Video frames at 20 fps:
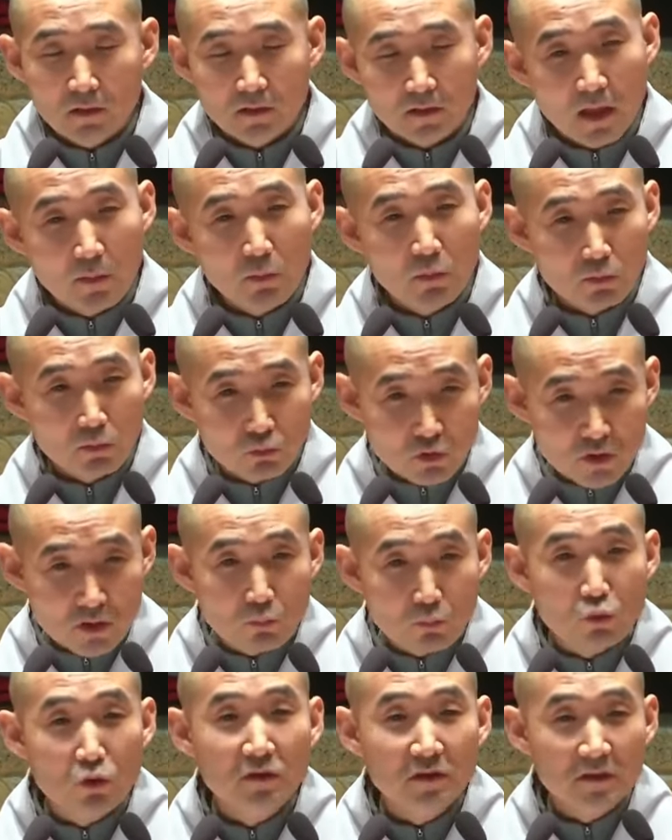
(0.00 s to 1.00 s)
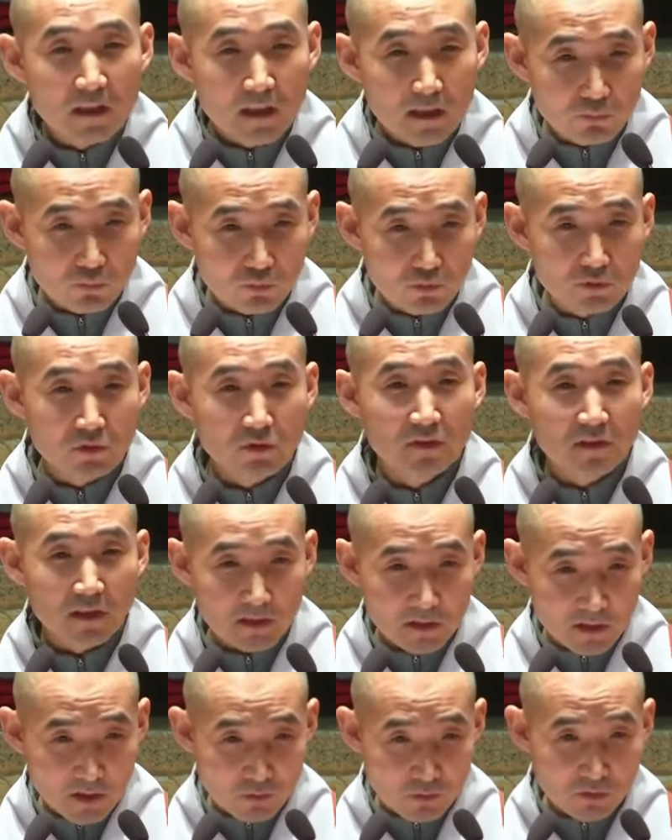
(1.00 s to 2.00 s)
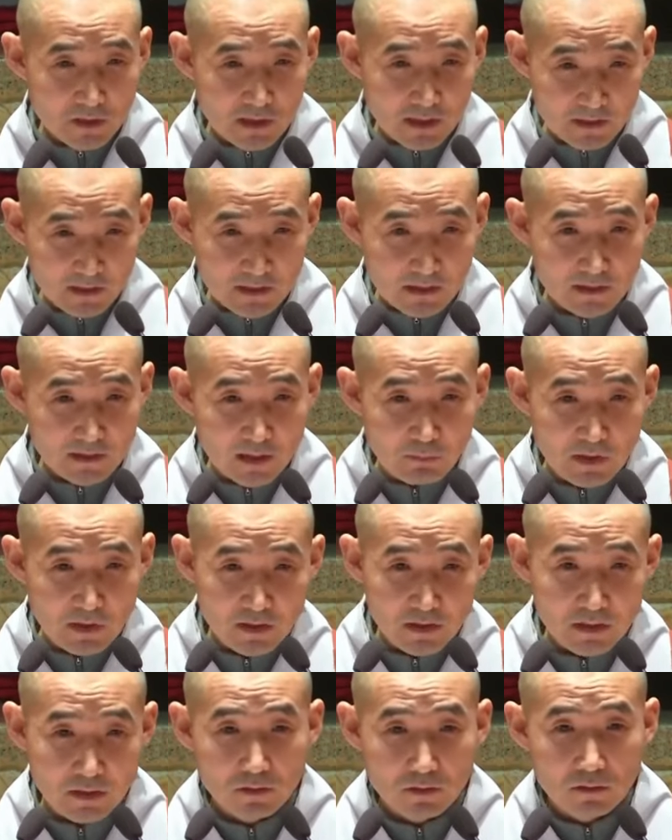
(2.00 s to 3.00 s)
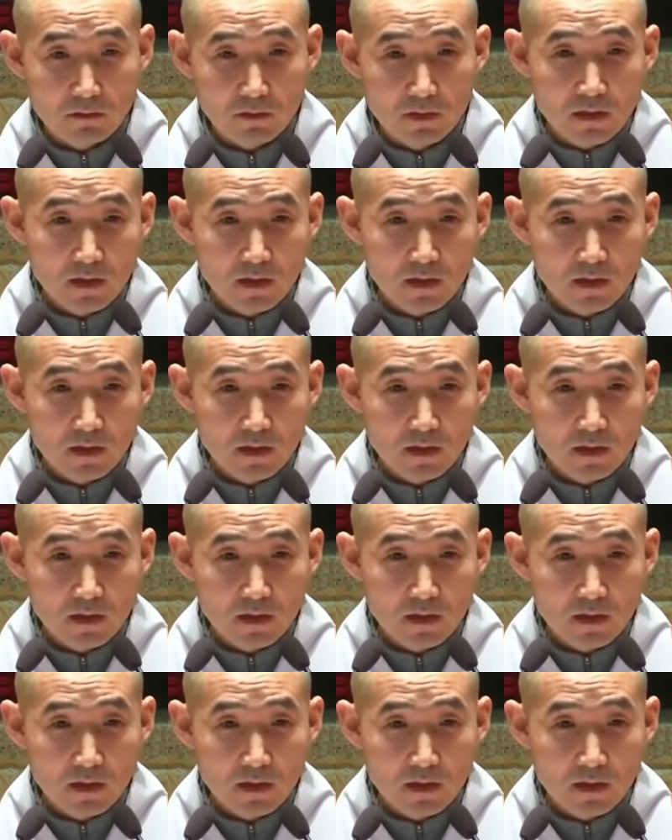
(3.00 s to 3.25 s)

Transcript: 대부분 우리는 불자분들을 상대로 이야기를 한단 말이에요.